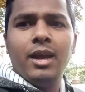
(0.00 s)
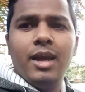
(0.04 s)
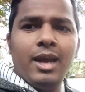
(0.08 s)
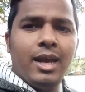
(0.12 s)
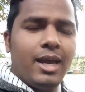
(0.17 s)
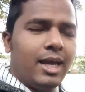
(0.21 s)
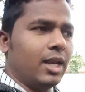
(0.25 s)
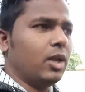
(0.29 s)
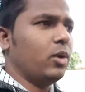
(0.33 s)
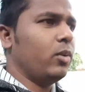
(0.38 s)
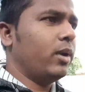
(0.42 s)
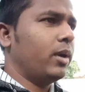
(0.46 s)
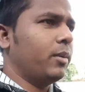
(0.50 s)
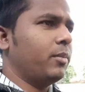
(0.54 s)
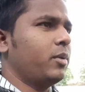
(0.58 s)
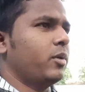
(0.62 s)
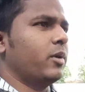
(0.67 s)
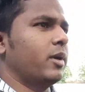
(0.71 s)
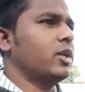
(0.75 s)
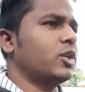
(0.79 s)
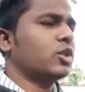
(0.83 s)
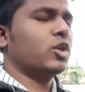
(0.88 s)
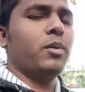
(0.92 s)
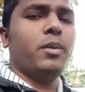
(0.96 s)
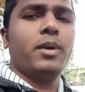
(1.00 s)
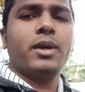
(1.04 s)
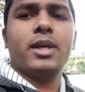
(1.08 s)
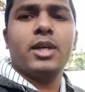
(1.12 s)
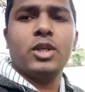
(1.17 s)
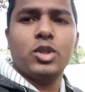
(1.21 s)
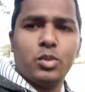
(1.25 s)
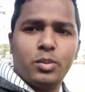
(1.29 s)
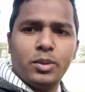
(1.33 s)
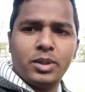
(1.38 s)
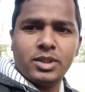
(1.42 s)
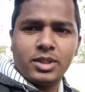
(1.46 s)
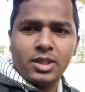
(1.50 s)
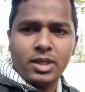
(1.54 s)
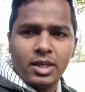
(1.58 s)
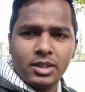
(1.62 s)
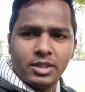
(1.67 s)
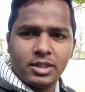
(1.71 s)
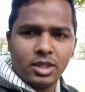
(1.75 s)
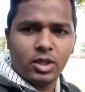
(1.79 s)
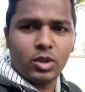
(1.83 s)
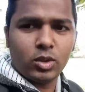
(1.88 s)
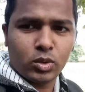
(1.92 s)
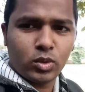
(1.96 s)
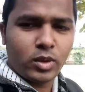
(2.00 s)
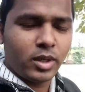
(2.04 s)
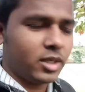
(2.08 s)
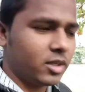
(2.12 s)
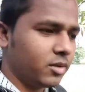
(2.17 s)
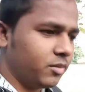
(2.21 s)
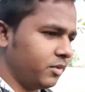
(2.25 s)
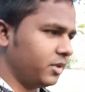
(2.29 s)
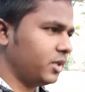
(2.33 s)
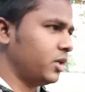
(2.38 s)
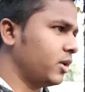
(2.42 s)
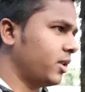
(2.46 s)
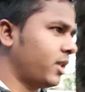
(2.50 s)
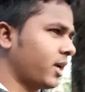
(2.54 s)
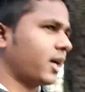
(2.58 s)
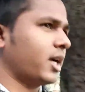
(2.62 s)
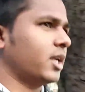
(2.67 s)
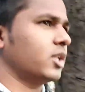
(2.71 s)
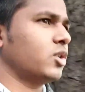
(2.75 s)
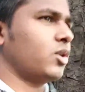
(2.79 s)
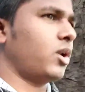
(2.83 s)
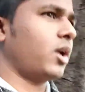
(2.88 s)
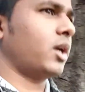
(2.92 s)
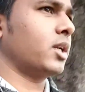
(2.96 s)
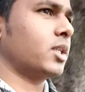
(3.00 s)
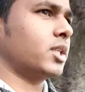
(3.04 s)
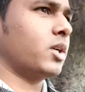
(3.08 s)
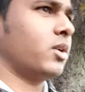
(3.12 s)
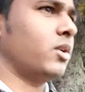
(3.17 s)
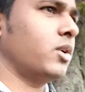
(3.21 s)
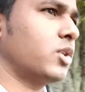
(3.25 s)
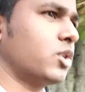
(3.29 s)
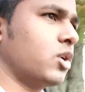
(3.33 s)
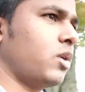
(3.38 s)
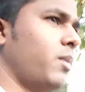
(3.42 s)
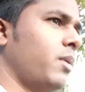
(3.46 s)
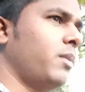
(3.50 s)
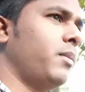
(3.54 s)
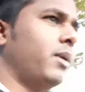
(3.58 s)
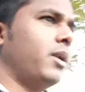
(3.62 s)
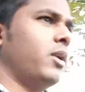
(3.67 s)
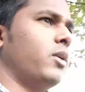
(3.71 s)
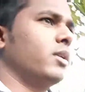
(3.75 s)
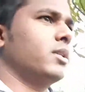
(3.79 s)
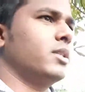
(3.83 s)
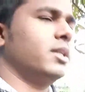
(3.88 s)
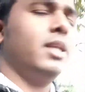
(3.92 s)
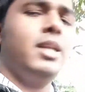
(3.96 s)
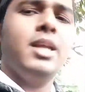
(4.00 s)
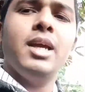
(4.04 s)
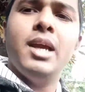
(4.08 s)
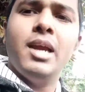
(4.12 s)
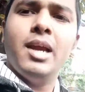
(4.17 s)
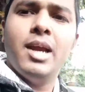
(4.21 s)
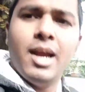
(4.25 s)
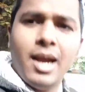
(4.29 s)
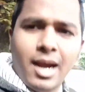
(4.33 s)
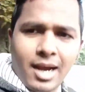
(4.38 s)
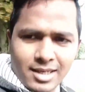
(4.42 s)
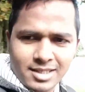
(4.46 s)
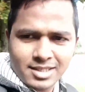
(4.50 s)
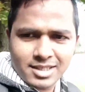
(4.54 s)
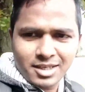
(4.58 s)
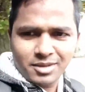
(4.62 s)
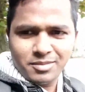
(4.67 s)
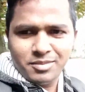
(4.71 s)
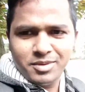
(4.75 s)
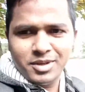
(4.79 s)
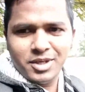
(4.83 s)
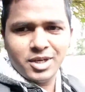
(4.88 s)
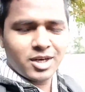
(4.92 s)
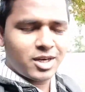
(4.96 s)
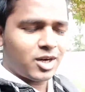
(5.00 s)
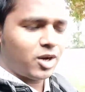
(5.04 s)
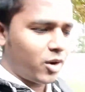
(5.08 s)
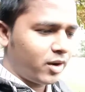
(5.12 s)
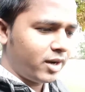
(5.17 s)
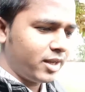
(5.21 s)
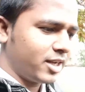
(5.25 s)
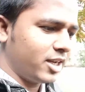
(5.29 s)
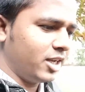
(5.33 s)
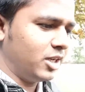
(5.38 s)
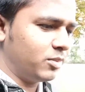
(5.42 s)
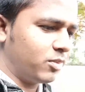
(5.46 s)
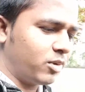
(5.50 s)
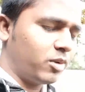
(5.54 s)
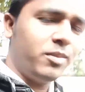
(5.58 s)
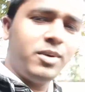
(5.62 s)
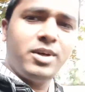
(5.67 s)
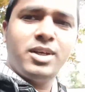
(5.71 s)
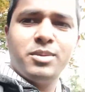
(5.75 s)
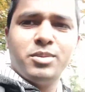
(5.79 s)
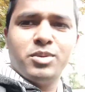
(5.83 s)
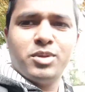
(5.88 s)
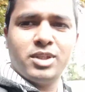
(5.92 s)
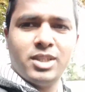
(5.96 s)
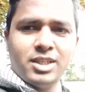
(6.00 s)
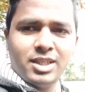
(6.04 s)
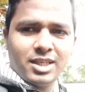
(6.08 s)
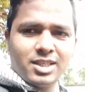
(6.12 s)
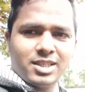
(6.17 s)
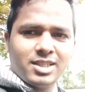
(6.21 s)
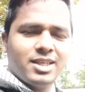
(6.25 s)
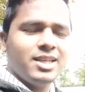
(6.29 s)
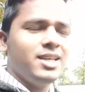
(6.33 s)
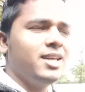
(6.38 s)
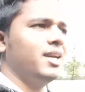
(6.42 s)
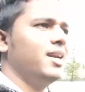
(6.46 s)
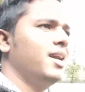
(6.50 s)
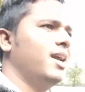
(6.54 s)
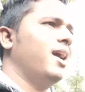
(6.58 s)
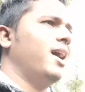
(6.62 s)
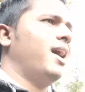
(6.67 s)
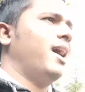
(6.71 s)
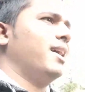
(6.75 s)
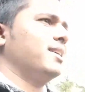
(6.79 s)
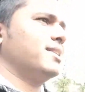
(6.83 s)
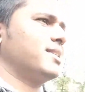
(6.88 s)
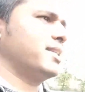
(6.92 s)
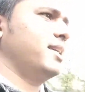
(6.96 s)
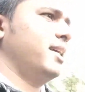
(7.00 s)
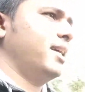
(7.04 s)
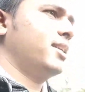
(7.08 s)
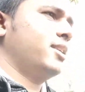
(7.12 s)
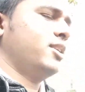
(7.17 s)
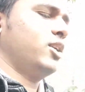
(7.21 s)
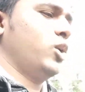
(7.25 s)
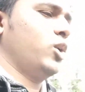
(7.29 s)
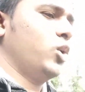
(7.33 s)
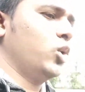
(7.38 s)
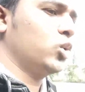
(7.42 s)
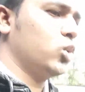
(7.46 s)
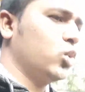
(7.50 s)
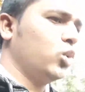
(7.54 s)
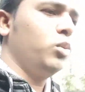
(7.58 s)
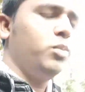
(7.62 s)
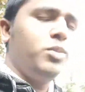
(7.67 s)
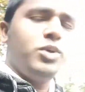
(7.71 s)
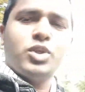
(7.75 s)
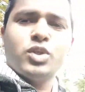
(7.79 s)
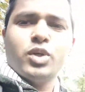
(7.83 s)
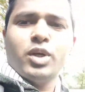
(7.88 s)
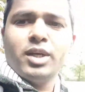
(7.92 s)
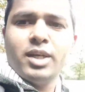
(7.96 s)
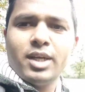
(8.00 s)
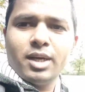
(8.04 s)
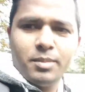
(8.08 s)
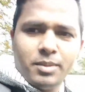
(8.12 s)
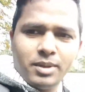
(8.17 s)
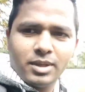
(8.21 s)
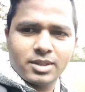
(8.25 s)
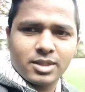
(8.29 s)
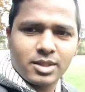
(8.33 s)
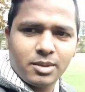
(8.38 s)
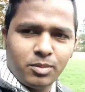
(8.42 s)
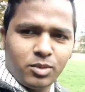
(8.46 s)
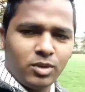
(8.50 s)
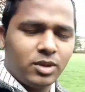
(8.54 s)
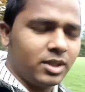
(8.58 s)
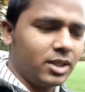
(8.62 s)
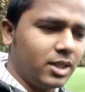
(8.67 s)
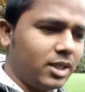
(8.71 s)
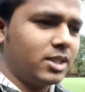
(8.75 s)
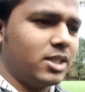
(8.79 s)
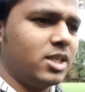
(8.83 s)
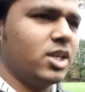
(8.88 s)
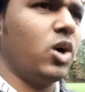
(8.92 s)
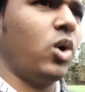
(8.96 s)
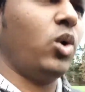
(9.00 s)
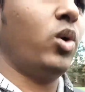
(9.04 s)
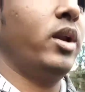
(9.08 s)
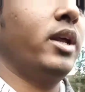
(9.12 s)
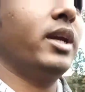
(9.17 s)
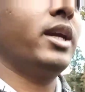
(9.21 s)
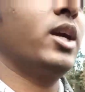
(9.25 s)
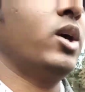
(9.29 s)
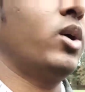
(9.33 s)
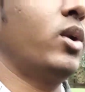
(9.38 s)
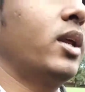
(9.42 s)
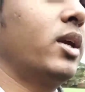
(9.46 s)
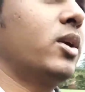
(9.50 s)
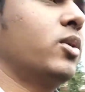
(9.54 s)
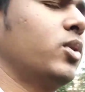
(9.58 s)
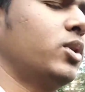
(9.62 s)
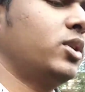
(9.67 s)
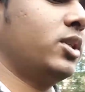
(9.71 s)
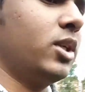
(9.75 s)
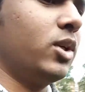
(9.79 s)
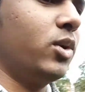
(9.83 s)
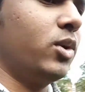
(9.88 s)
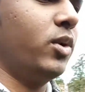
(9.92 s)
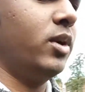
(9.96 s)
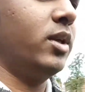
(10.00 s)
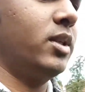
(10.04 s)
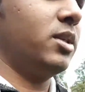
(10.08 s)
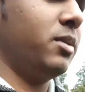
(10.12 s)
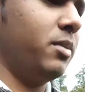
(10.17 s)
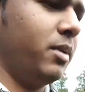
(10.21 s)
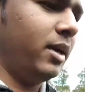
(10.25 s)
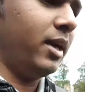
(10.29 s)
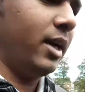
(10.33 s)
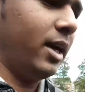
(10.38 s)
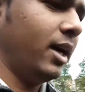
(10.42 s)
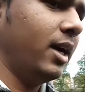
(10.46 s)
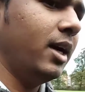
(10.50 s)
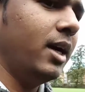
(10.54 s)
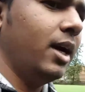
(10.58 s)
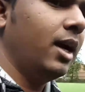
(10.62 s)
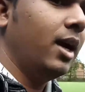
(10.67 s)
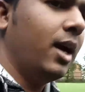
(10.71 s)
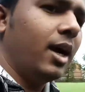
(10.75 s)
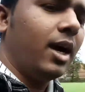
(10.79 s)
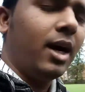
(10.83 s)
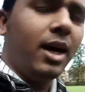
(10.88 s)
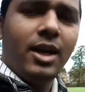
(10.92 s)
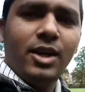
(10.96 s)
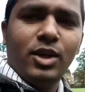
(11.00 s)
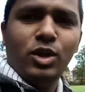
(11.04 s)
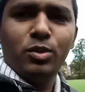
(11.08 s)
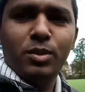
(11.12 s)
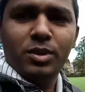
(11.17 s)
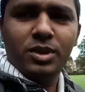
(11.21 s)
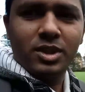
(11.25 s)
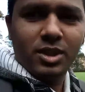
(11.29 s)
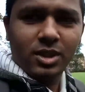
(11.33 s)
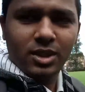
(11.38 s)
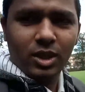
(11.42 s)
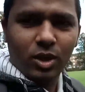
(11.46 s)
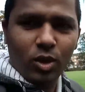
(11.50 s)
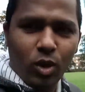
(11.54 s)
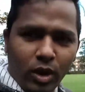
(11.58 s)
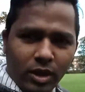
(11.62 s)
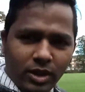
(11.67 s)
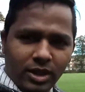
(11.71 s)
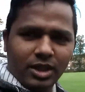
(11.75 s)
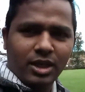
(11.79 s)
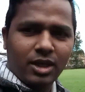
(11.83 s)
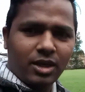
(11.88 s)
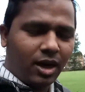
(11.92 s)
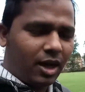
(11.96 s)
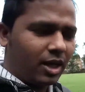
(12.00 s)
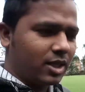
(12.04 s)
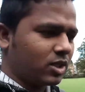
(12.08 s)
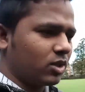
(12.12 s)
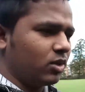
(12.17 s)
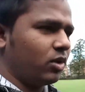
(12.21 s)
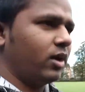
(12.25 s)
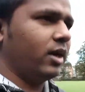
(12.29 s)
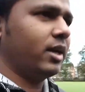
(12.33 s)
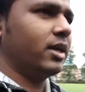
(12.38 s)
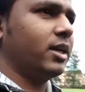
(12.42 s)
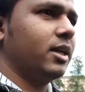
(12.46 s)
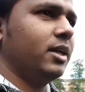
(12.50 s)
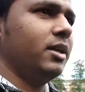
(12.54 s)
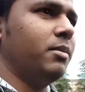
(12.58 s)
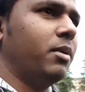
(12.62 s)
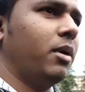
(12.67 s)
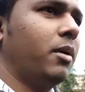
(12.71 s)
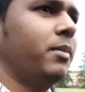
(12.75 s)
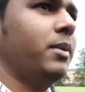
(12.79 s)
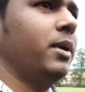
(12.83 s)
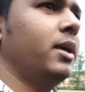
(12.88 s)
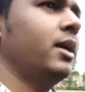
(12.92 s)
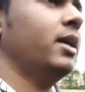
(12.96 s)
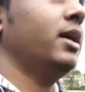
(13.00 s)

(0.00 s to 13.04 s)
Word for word: হ্যালো এভরিওয়ান সবাইকে শুভেচ্ছা জানাচ্ছি নতুন একটা ভিডিও দেখার জন্য আশা করি সবাই ভালো আছেন আজকের ভিডিওটা অনেক ইনফরমেটিভ হতে যাচ্ছে আজকে একটা নতুন বিষয় নিয়ে আমি আজকে বলতে যাচ্ছি অনেকে অনেক কোশ্চেন করেছে ভাইয়া ইউনিভার্সিটিতে কয়দিন ক্লাস হয় কিভাবে